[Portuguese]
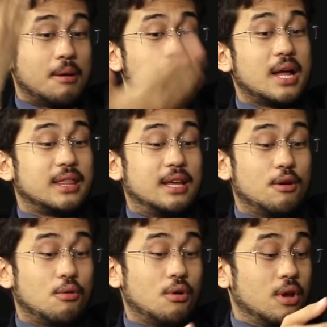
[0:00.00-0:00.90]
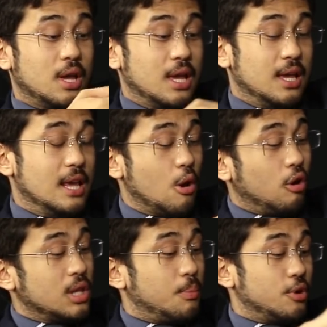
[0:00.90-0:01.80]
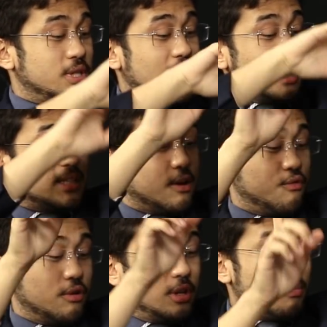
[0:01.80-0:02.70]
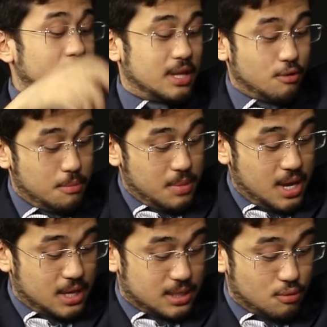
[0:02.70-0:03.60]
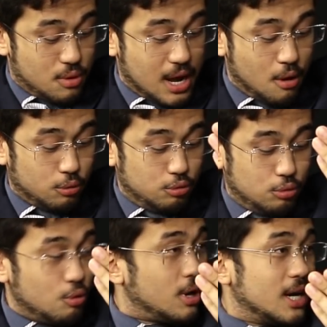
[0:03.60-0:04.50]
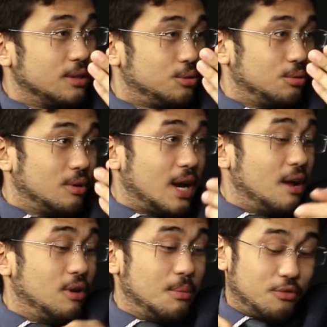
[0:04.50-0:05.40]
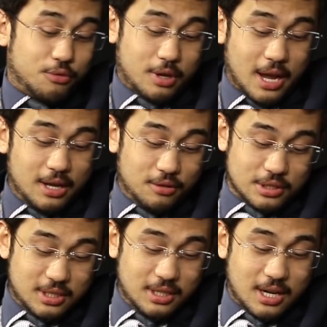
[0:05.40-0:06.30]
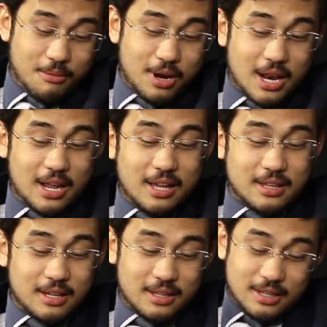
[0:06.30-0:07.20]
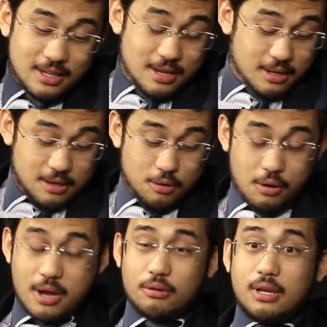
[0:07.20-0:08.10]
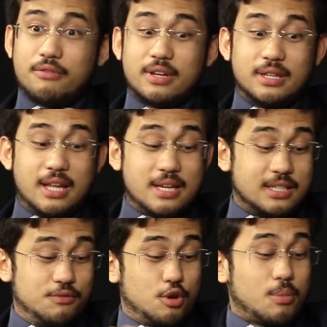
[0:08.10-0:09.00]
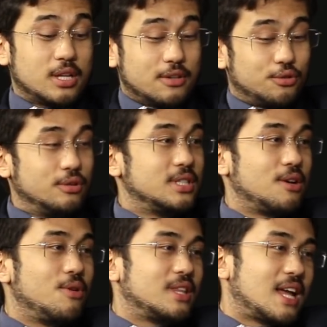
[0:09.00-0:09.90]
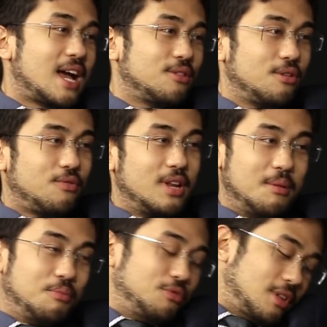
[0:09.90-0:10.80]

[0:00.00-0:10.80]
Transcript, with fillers: bateu e logo depois que ela saiu voando e bateu em mim, assim, o um carro do, no canto. Aí eu lembro caindo assim em câmera lenta. Eu, aí eu levantei, assim, vi que o braço estava todo ensanguentado. Eu falei,